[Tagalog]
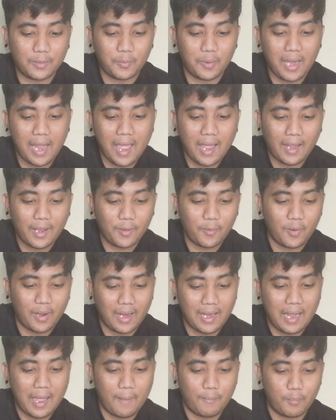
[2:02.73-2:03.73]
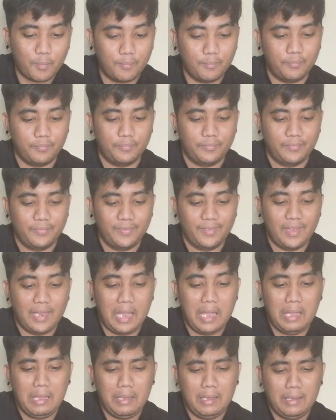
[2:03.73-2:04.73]
wala kayong alam.
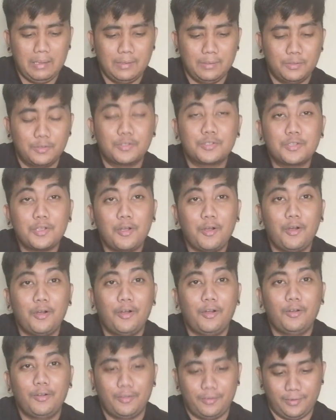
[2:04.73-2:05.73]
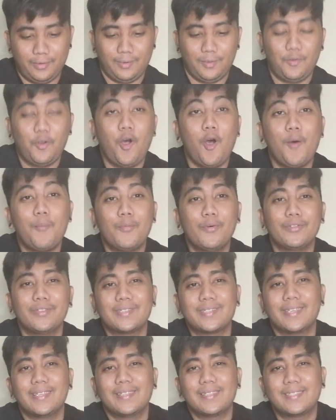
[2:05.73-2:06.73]
So,
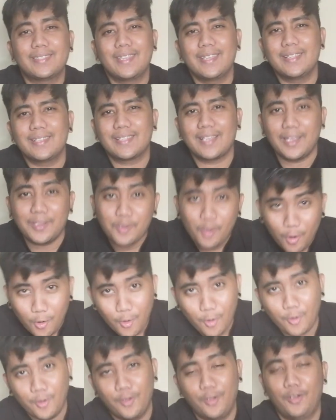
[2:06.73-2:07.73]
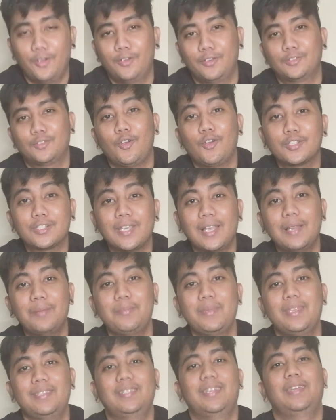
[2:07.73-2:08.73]
common sense din sa iyo, social
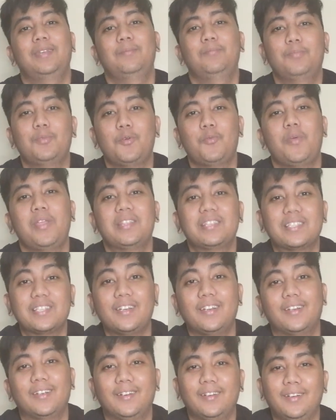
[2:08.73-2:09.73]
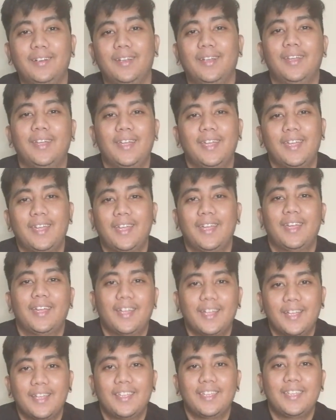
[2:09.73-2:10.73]
media influencer,
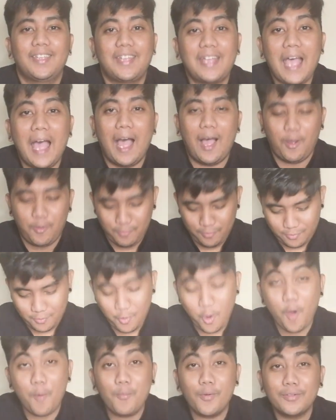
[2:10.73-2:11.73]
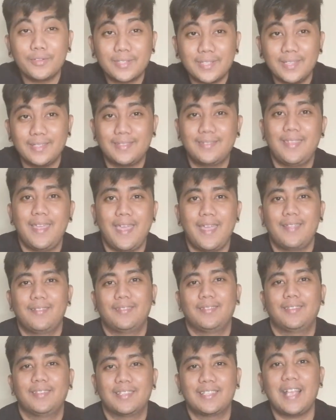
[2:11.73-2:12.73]
ikaw, common sense
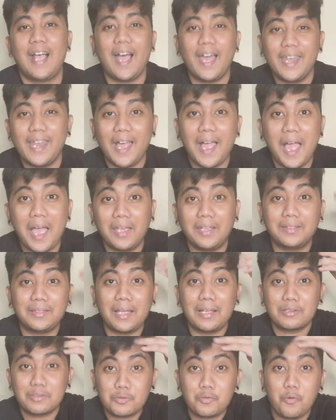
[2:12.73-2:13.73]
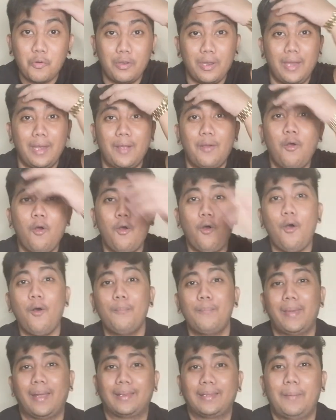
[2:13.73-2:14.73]
din, saan ka nakakita nakakitang school na
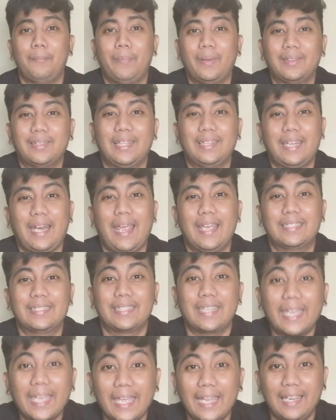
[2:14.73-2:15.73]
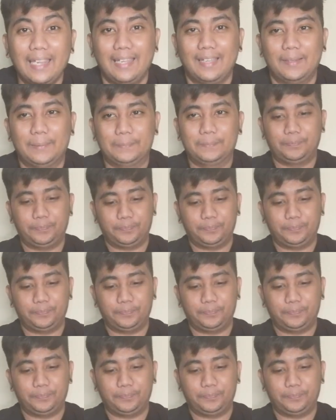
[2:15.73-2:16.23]
nag-o-offer ng pagta-tricycle?